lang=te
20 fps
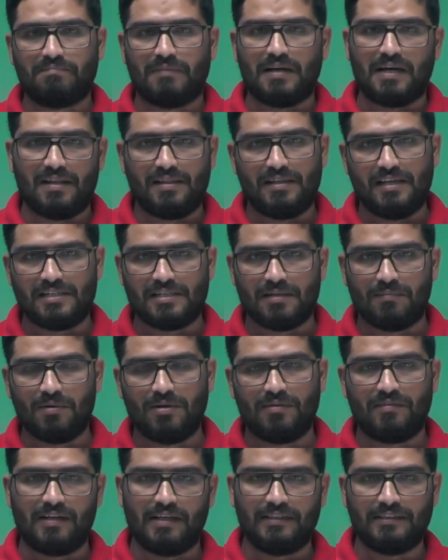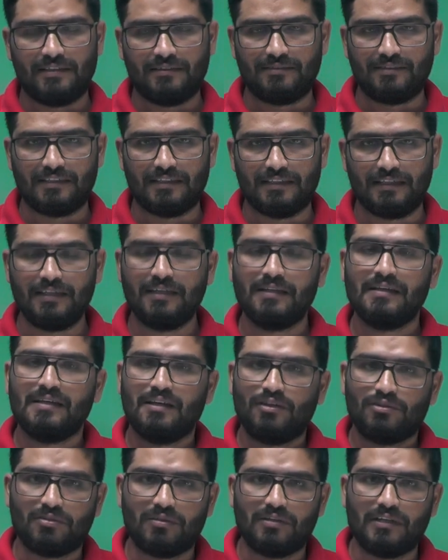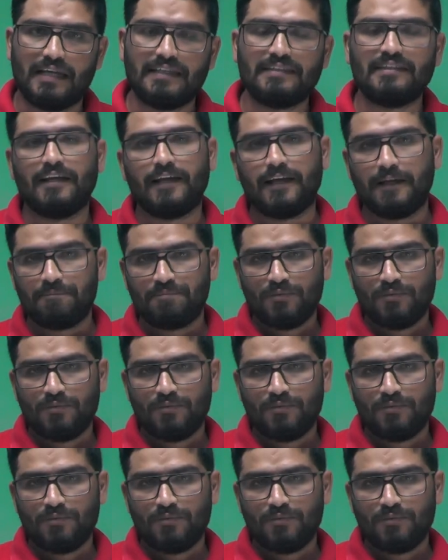భారతదేశంలో ఇవ్వడం జరుగుతుందండి సో అయితే